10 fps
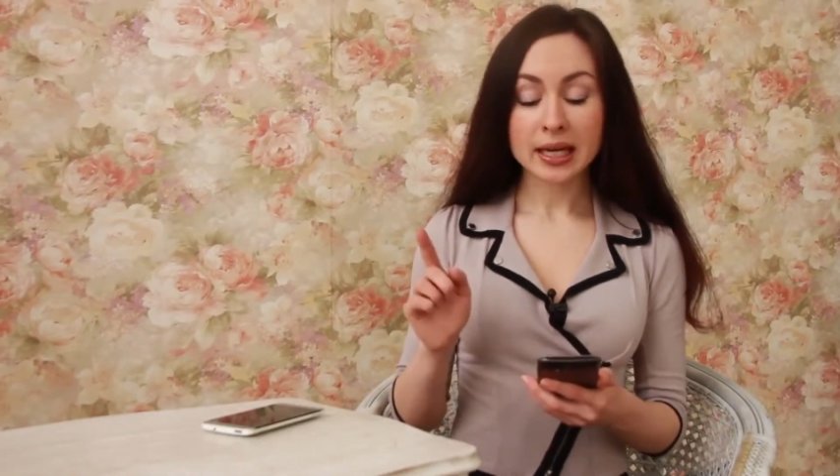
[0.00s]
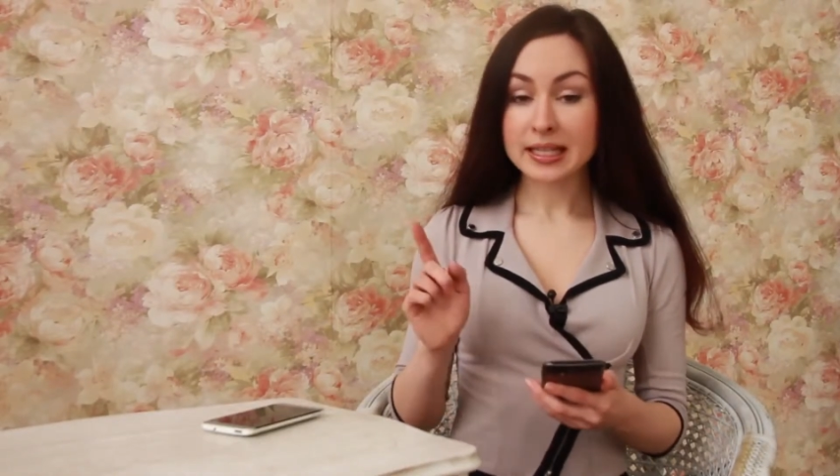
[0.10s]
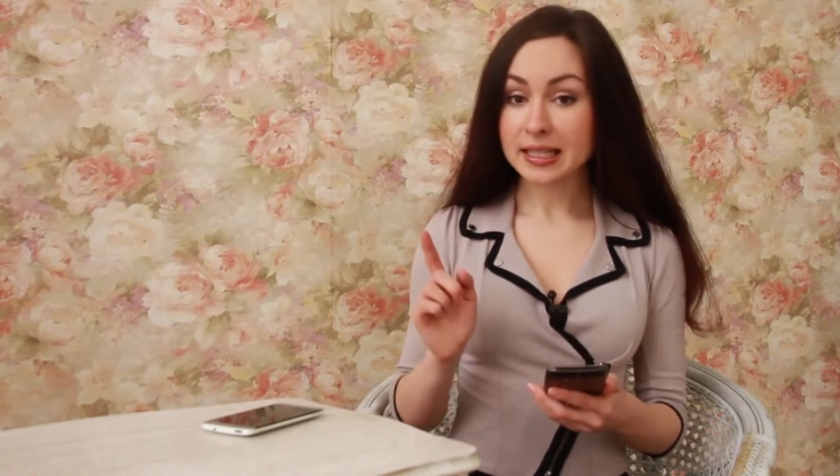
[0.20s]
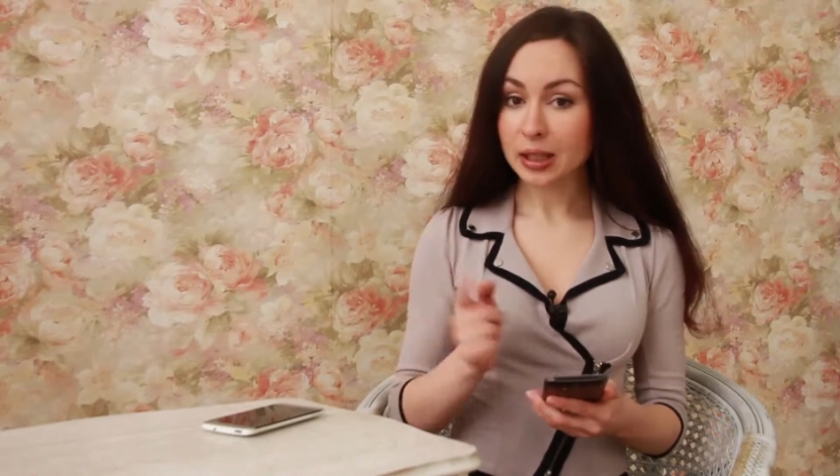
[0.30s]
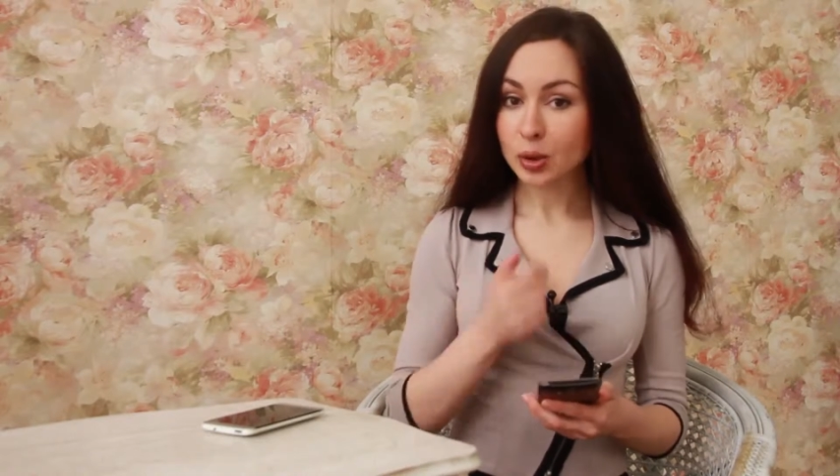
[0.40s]

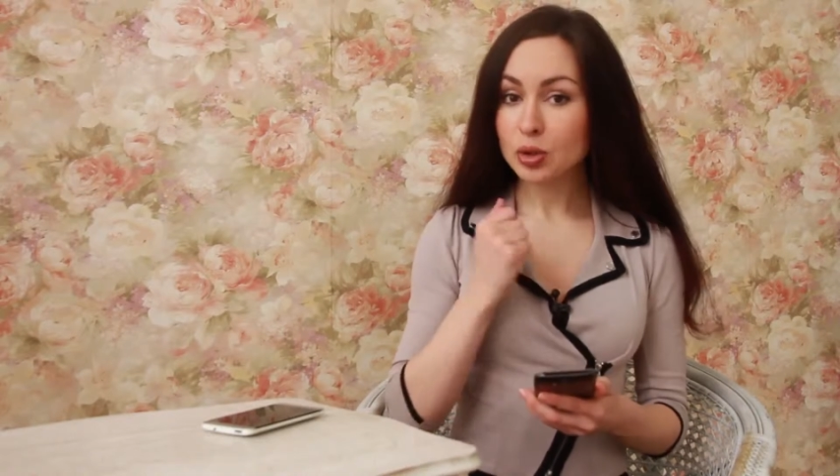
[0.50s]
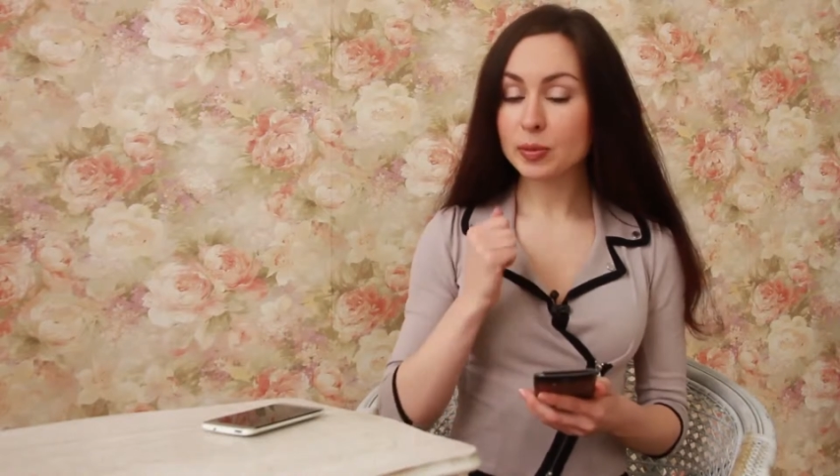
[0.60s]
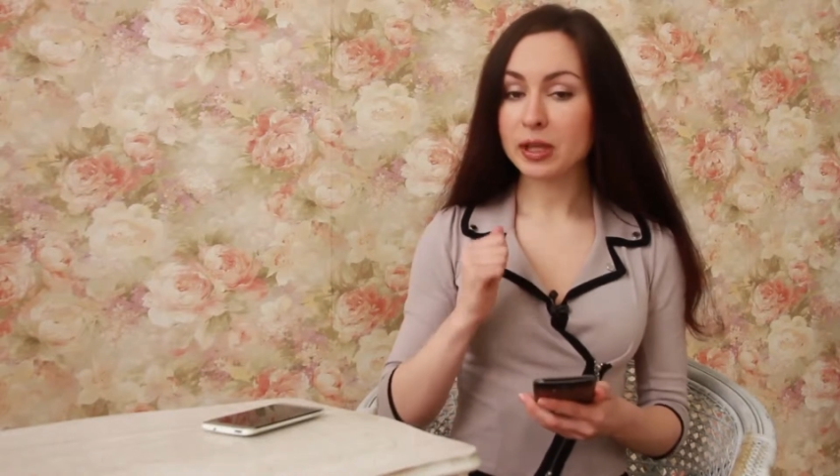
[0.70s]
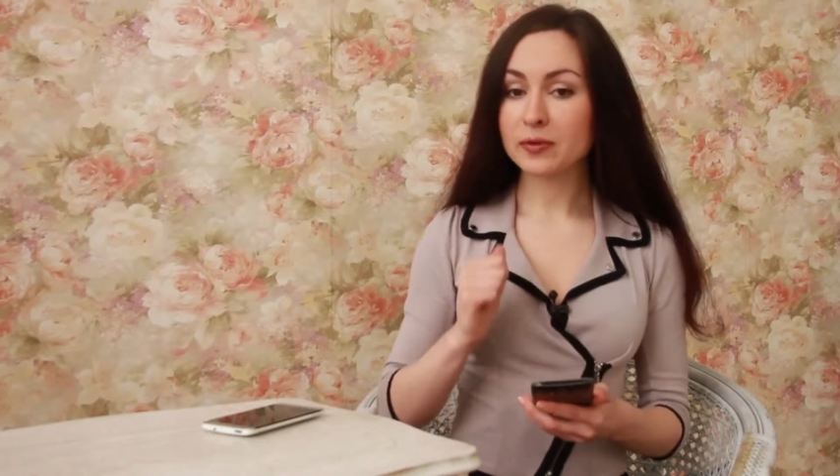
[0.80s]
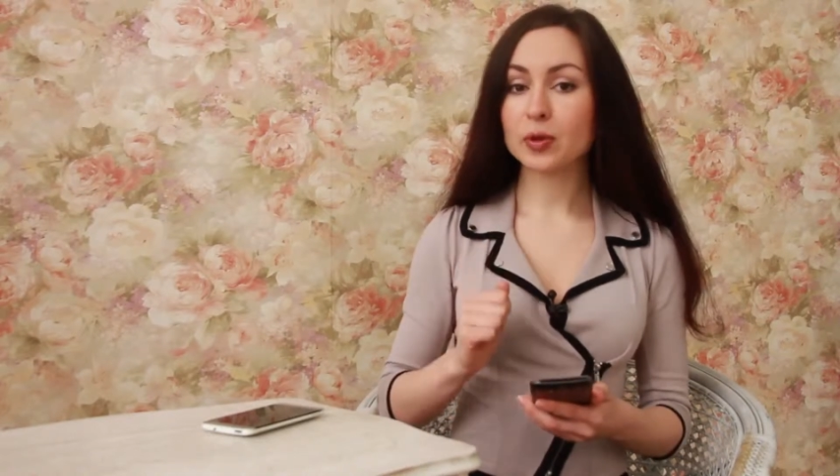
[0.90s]
зато
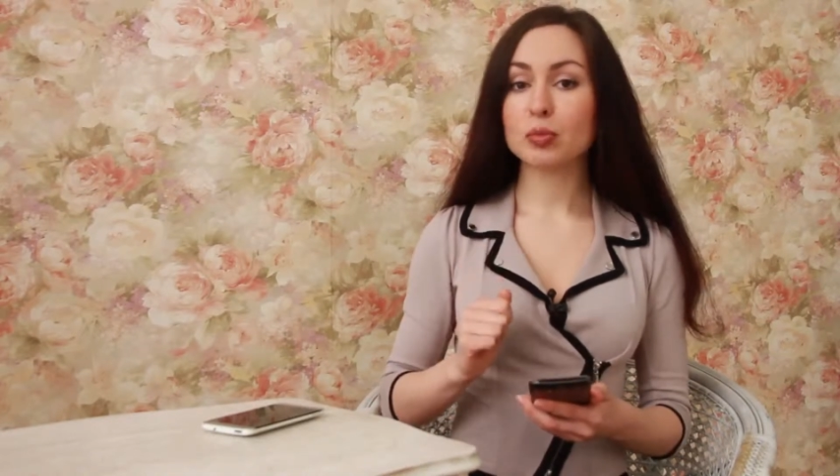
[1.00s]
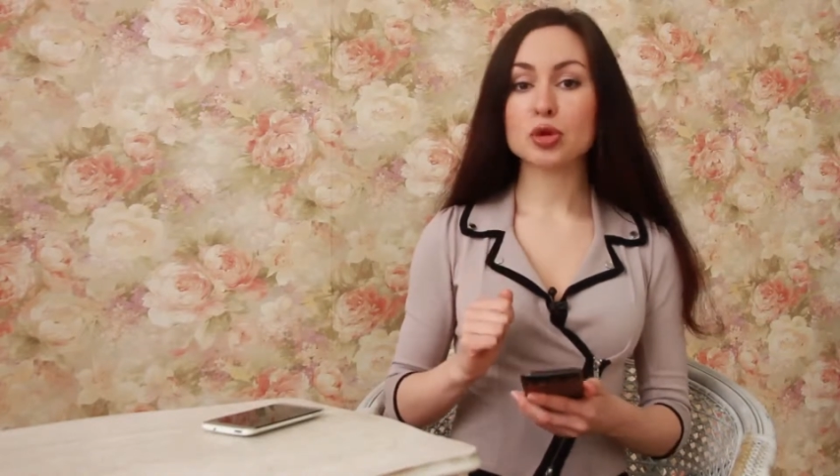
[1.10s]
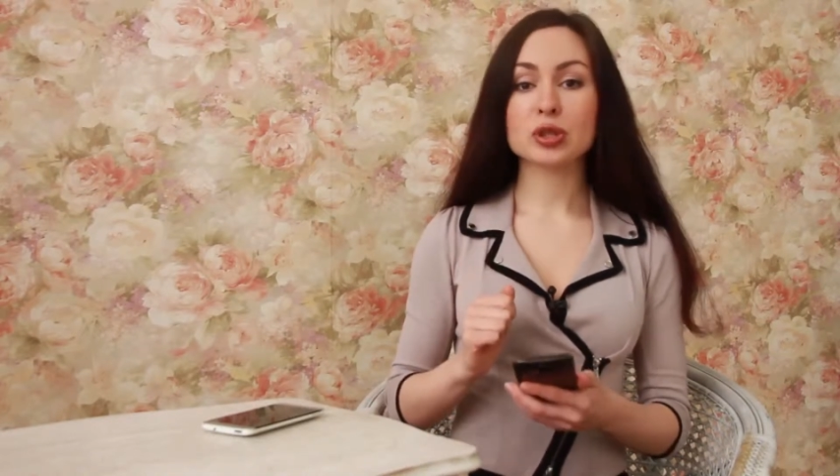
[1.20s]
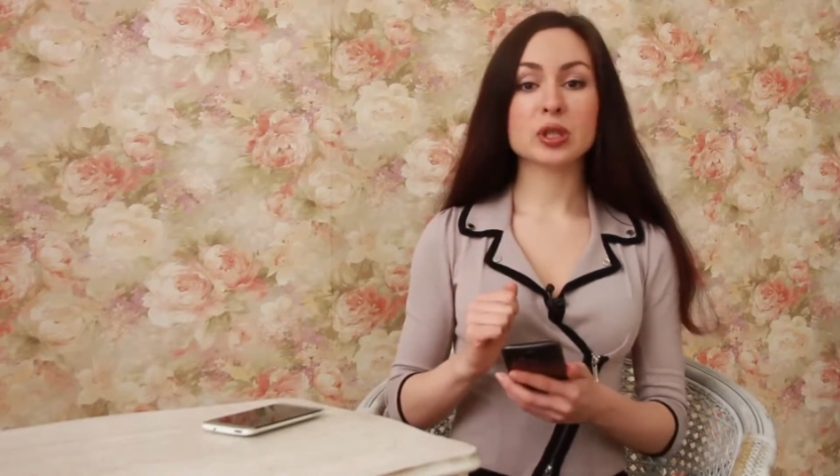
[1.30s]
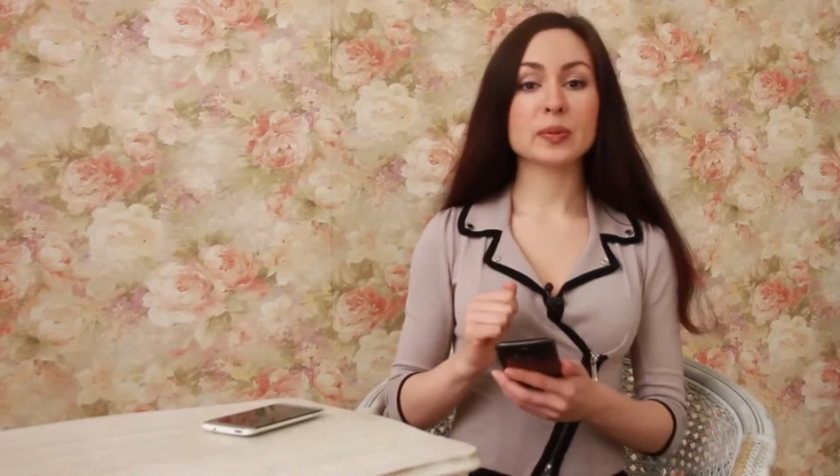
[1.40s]
смартфон
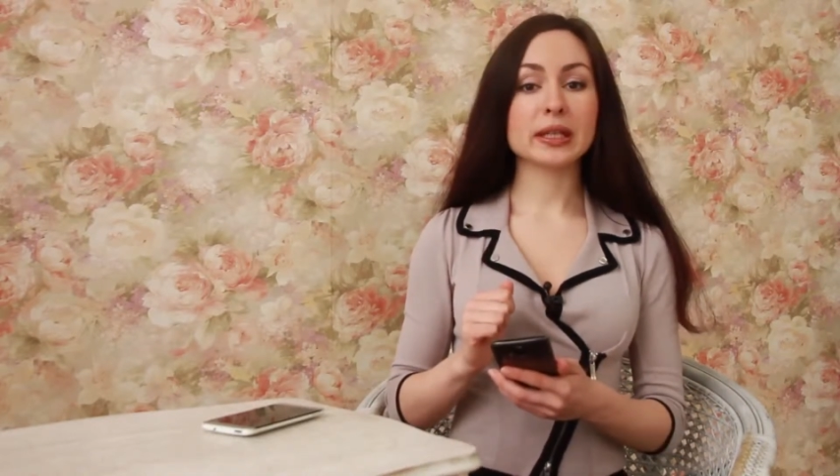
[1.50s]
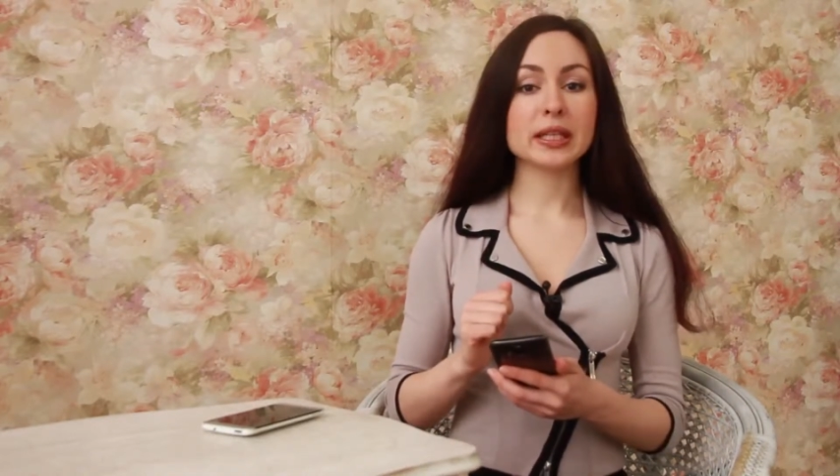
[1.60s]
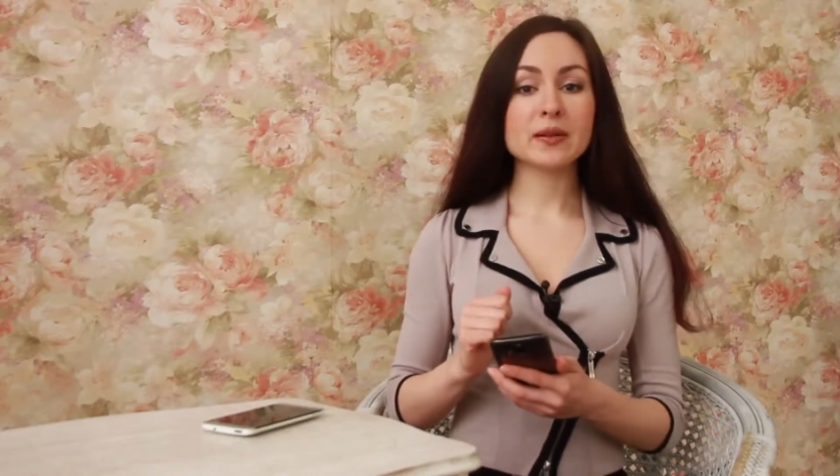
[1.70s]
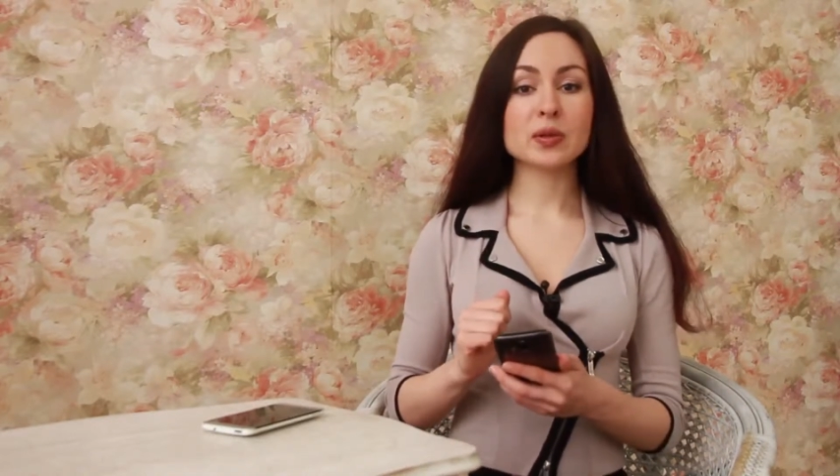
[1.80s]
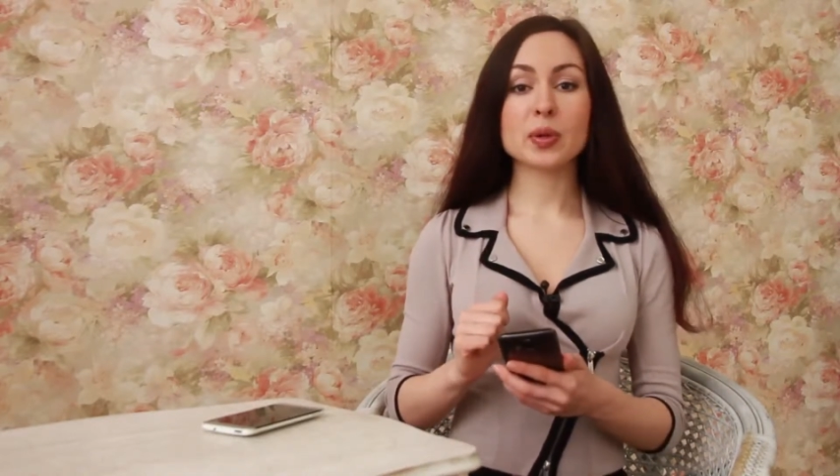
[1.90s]
можно
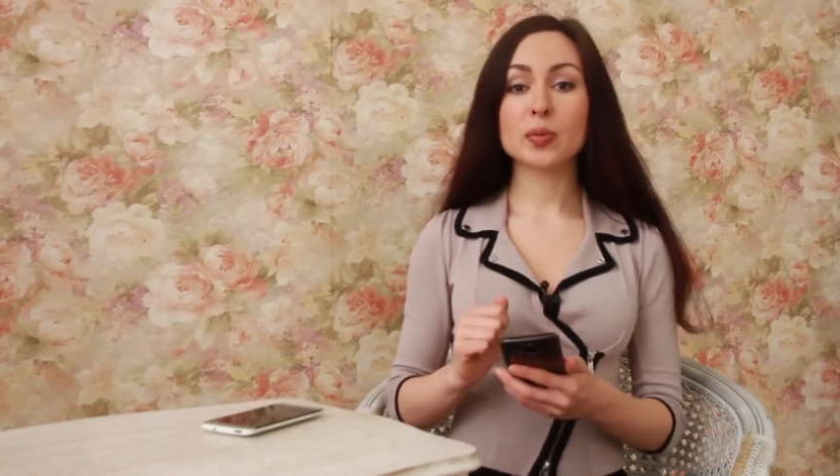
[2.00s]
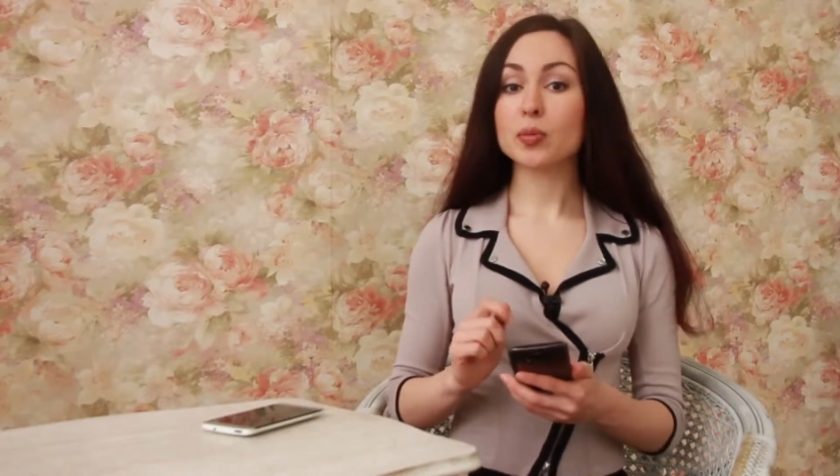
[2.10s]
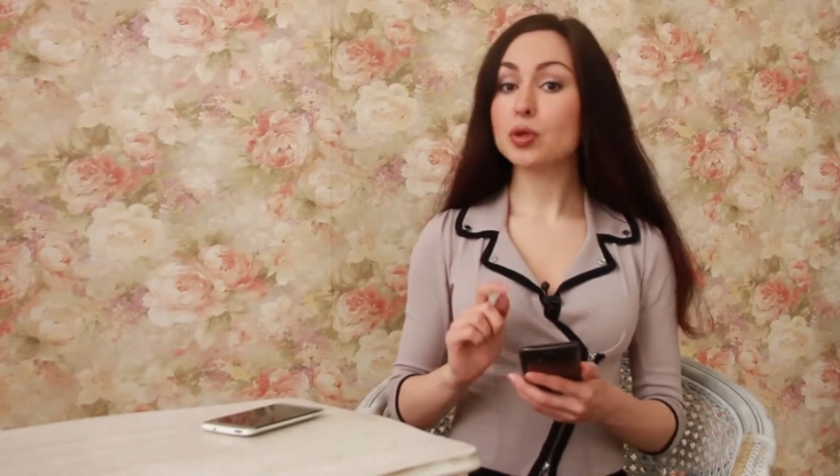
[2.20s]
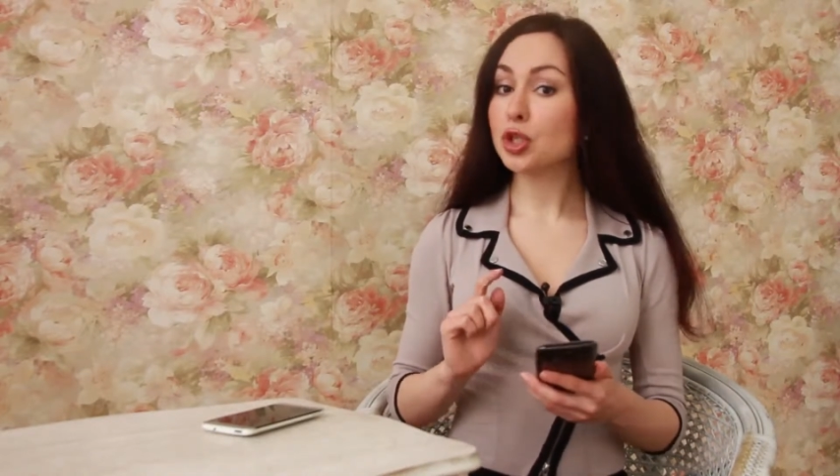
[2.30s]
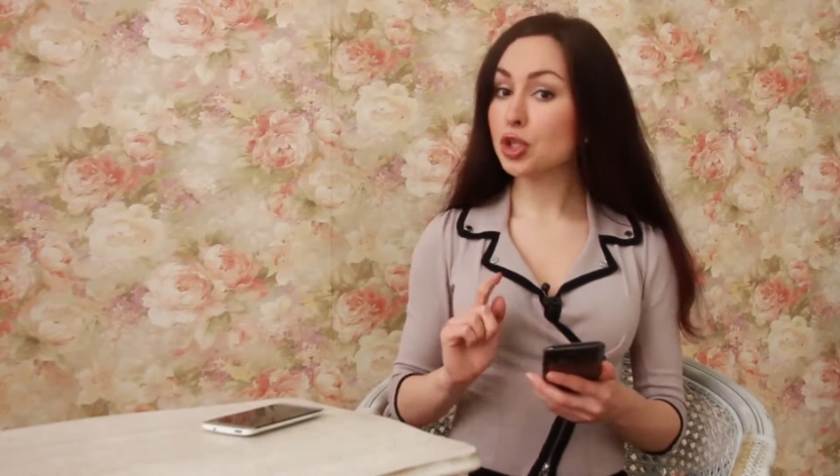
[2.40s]
разблокировать при помощи